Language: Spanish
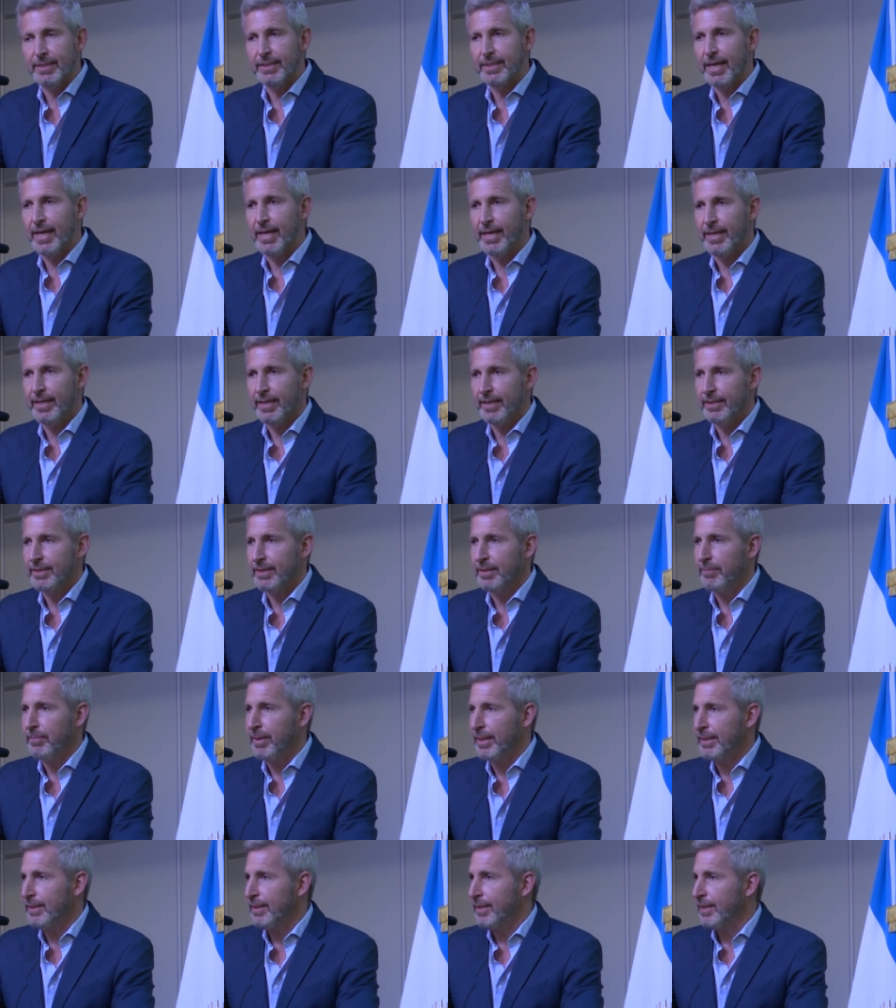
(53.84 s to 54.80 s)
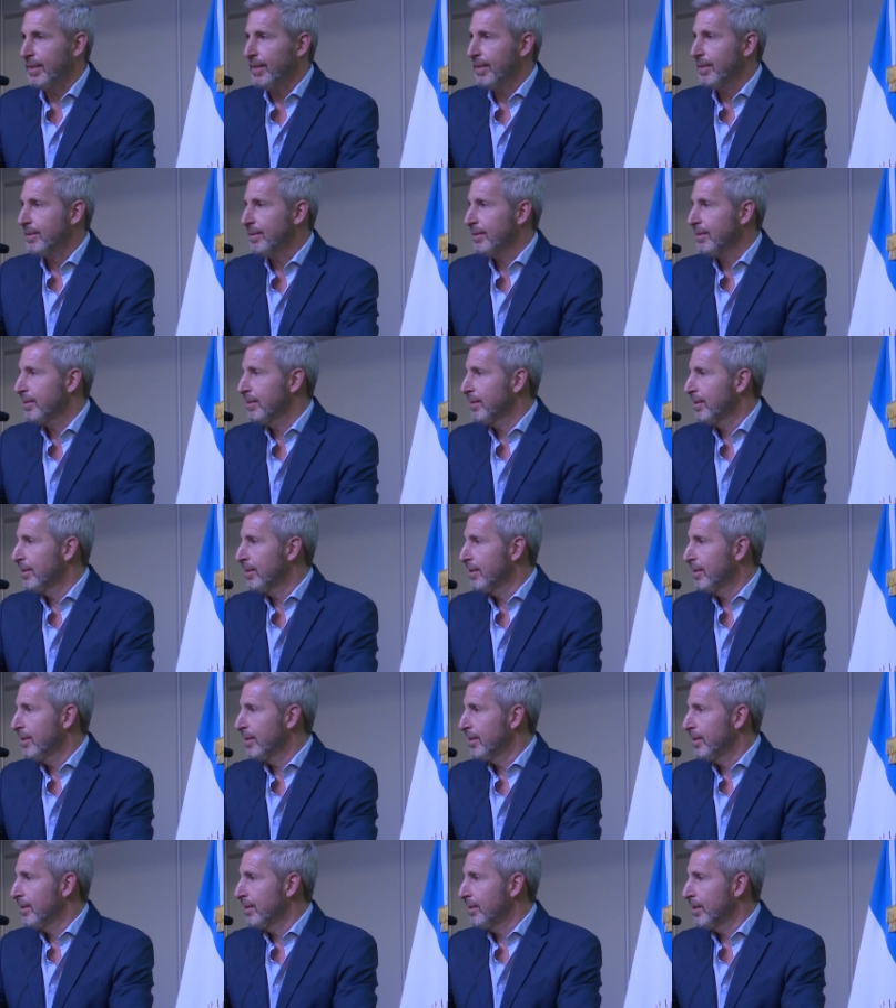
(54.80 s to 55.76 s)
En su agenda
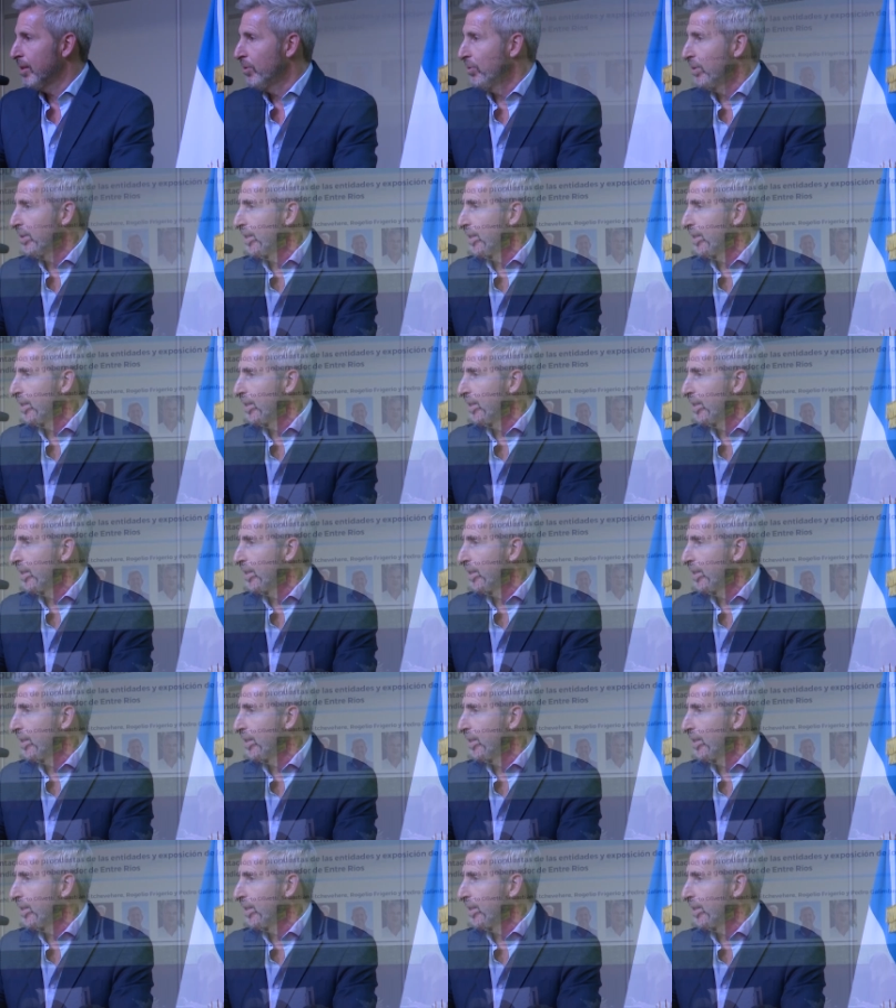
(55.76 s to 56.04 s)
los